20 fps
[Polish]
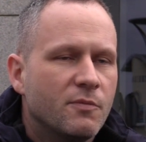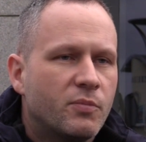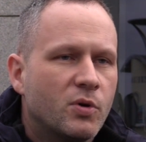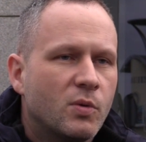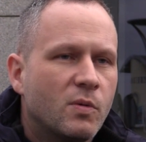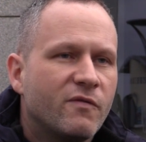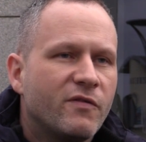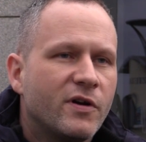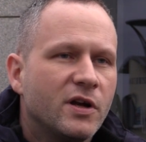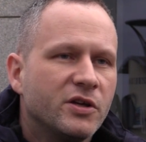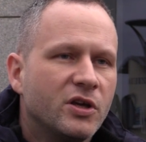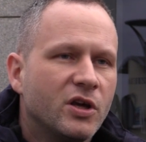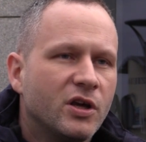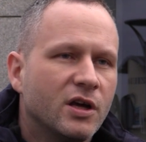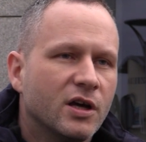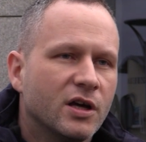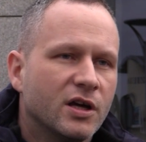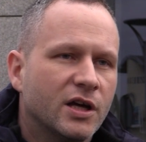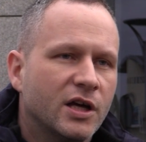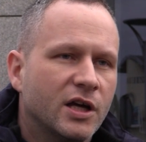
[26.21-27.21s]

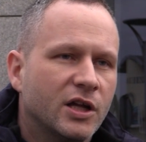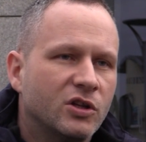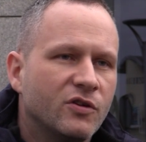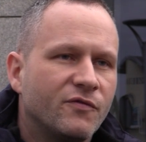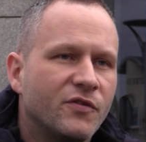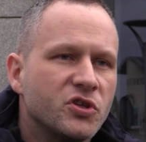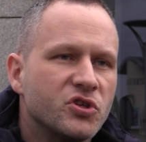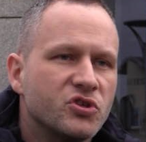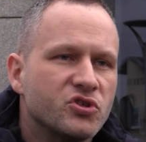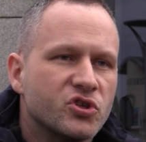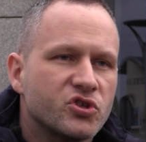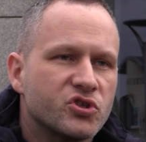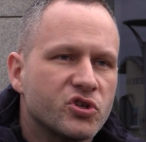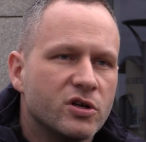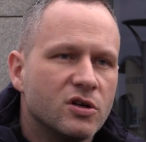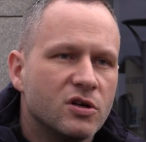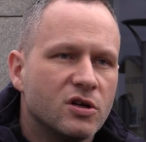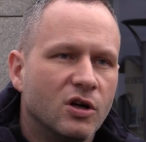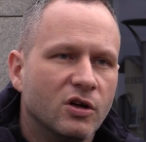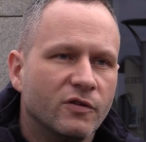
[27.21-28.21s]
próbowali e, dowiedzieć się
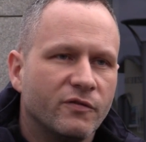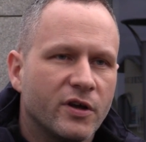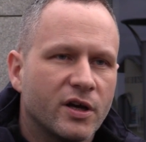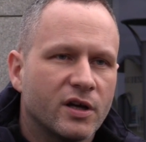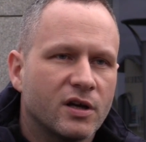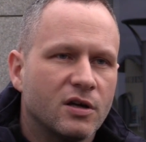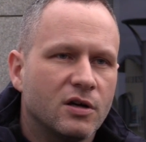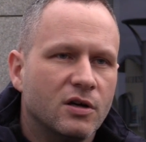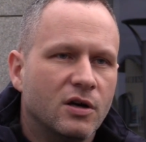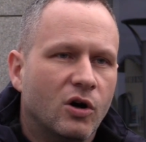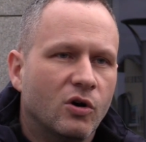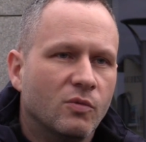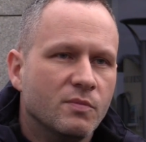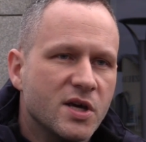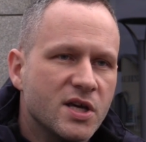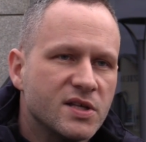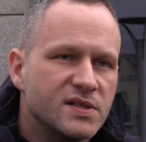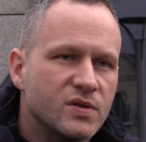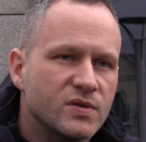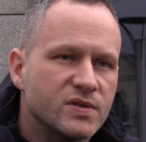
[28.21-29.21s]
czegokolwiek o
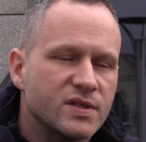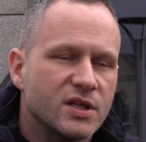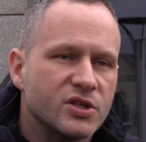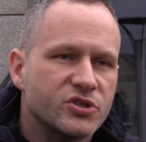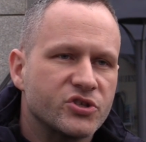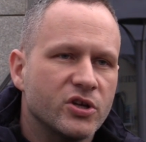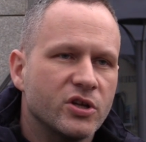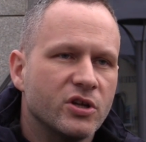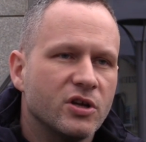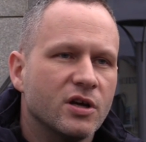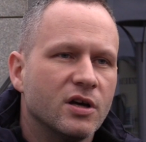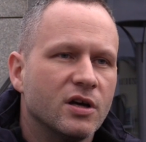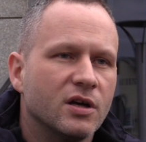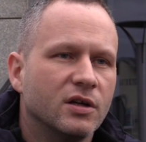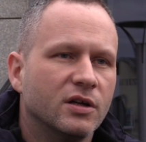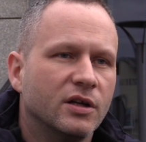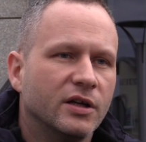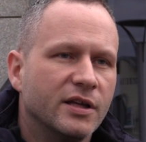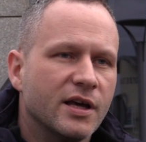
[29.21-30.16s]
miejscu zdarzenia,